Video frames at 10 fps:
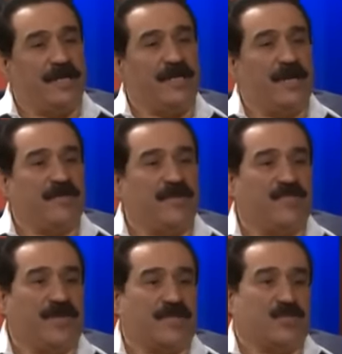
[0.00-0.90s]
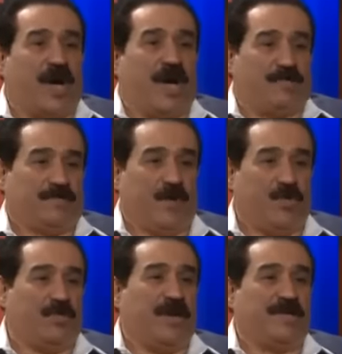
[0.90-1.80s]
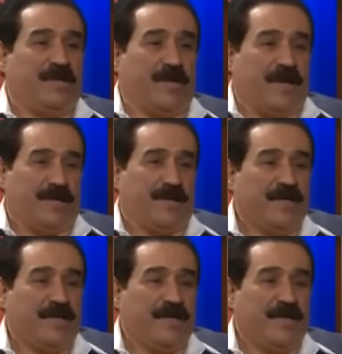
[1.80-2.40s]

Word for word: يطلع مثل فرج وهاب او عباد العماري